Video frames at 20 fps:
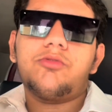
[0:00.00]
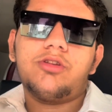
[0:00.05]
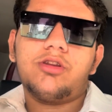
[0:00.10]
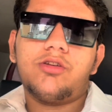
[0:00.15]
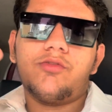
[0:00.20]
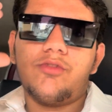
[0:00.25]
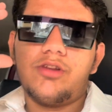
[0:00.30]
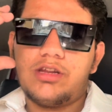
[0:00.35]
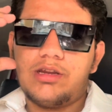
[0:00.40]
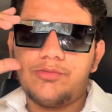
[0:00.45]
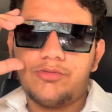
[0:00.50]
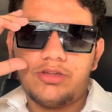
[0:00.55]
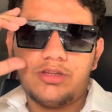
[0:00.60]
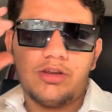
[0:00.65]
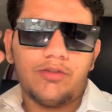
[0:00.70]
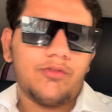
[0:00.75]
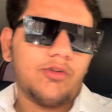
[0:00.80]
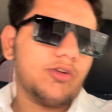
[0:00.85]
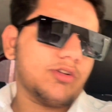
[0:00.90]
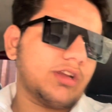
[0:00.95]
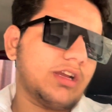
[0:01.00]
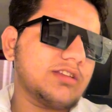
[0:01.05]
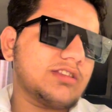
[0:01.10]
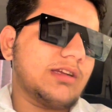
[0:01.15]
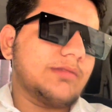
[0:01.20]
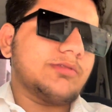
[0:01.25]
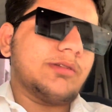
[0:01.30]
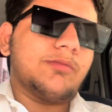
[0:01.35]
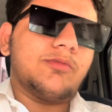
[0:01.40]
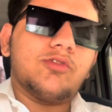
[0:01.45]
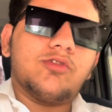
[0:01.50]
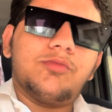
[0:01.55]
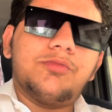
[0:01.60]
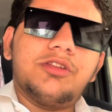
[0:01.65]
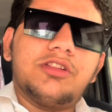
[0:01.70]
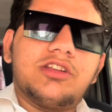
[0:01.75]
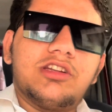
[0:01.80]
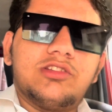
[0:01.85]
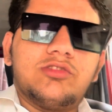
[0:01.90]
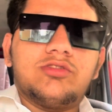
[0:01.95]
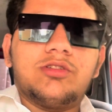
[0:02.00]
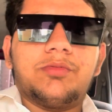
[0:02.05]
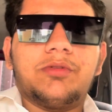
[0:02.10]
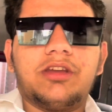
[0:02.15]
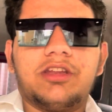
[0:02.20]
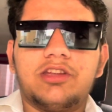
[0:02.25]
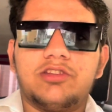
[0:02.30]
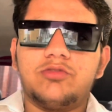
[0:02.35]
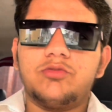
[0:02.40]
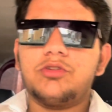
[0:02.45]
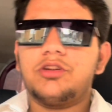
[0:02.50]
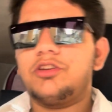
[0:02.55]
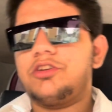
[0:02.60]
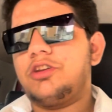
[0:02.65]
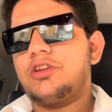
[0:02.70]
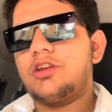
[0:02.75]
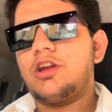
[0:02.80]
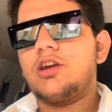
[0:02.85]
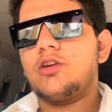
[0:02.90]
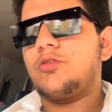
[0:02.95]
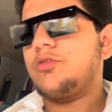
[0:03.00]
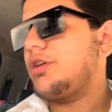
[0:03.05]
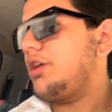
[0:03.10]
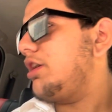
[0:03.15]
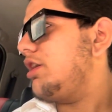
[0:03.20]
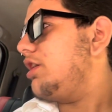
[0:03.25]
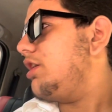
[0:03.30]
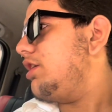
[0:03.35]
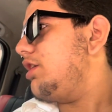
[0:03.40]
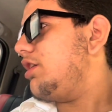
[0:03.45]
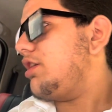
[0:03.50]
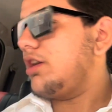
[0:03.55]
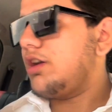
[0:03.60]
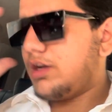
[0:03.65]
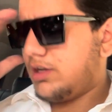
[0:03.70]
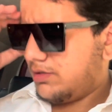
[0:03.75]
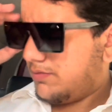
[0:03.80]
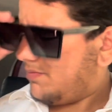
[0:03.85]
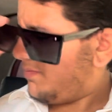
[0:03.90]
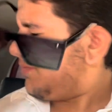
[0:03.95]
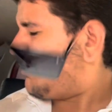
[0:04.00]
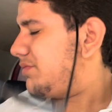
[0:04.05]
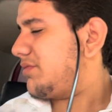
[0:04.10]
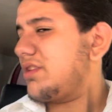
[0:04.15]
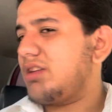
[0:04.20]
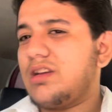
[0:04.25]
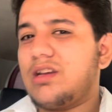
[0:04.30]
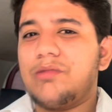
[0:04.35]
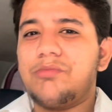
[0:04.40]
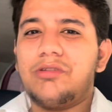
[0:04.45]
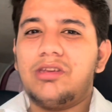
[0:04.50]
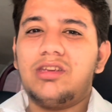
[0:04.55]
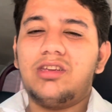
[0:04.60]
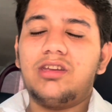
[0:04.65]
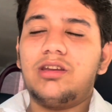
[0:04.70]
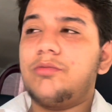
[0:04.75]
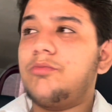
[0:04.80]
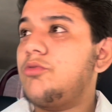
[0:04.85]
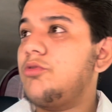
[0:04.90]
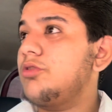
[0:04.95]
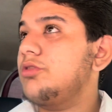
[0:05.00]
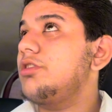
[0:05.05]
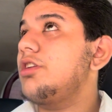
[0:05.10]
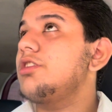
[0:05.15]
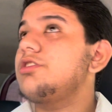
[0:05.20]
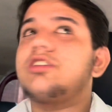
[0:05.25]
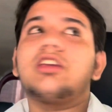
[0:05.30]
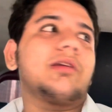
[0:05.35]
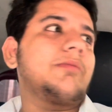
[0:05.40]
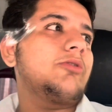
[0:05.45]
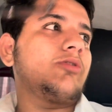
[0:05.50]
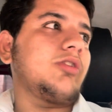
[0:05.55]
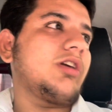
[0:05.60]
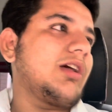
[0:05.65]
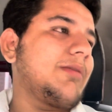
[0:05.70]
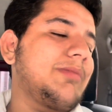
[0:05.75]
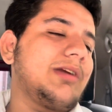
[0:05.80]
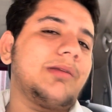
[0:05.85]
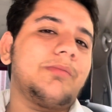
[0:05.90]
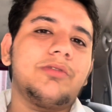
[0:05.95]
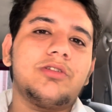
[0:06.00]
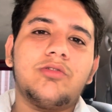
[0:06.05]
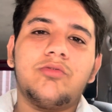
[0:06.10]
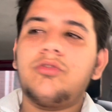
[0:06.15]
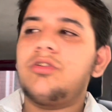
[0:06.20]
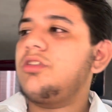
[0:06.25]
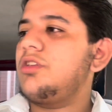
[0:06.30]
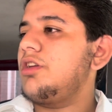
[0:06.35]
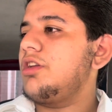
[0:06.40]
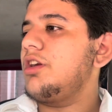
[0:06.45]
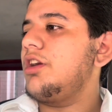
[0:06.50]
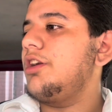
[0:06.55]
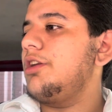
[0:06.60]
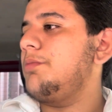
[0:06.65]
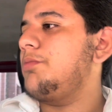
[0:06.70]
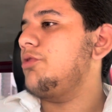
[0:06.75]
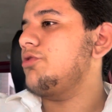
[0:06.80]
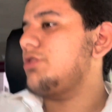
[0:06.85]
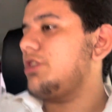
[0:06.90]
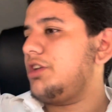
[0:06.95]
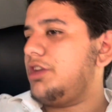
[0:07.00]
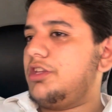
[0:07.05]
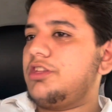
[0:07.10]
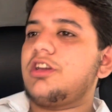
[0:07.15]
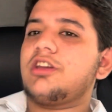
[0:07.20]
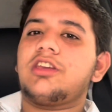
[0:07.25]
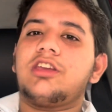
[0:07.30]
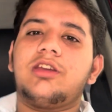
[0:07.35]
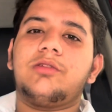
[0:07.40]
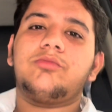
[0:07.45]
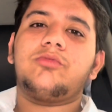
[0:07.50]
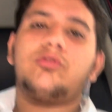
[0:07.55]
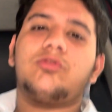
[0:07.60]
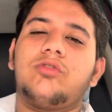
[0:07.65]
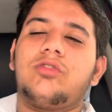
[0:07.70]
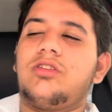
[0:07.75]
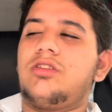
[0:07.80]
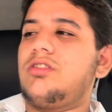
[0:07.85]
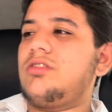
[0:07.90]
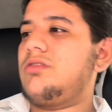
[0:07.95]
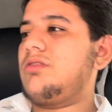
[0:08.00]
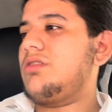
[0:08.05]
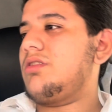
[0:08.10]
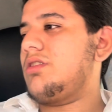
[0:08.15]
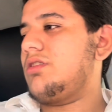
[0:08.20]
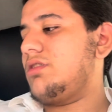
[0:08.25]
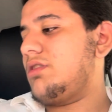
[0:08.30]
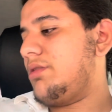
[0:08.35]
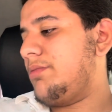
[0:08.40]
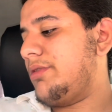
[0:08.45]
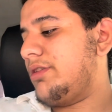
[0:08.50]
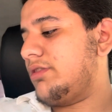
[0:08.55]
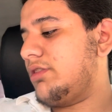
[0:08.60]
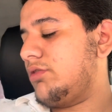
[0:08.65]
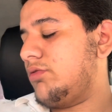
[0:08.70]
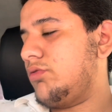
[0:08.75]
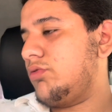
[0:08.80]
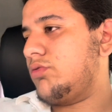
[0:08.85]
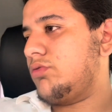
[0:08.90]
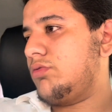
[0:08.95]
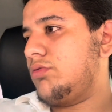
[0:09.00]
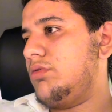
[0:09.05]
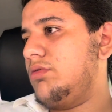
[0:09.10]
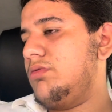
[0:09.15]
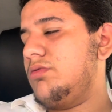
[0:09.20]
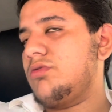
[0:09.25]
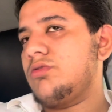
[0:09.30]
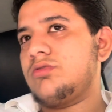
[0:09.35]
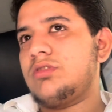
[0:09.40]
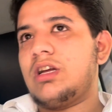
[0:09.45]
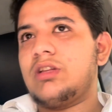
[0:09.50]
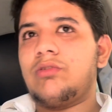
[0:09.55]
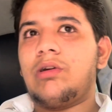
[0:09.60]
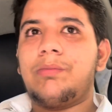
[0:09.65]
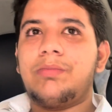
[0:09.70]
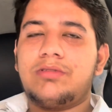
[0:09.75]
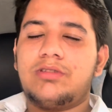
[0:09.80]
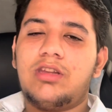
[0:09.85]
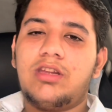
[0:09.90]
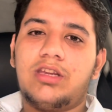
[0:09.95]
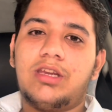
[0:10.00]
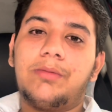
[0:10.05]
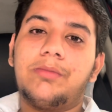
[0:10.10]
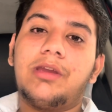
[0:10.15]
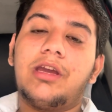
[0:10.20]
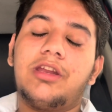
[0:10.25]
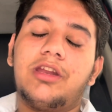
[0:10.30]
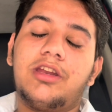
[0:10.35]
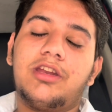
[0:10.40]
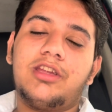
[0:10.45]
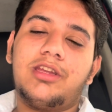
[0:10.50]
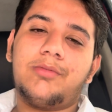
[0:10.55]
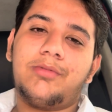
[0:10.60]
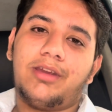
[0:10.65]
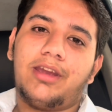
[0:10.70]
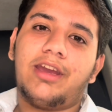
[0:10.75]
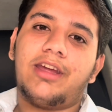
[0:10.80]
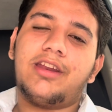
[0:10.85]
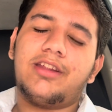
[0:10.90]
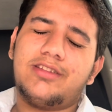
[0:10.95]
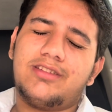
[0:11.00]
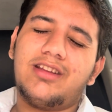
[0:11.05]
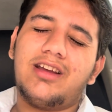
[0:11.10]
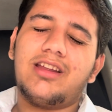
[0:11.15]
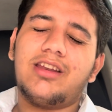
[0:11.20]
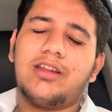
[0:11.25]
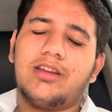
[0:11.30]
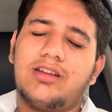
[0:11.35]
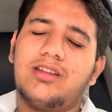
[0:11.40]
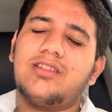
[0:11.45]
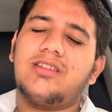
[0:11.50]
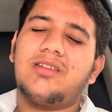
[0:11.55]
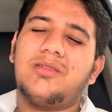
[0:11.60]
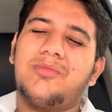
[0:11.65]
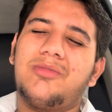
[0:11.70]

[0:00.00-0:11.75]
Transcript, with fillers: वेलकम टू अदर व्लॉग कैसे आप सब लोग उम्मीद करो सब खैरत होंगे ठीक ठाक होंगे अभी हम लोग ज़रा जाएंगे मैं तो खैर बाइक पे जाऊँगा ज़रा गाड़ी पहुँचा नहीं जाके हम दोनों ये कज़न है मेरे साथ तो उसको साथ वापस लेके भी आने नहीं भी खैर इंसान है कज़न है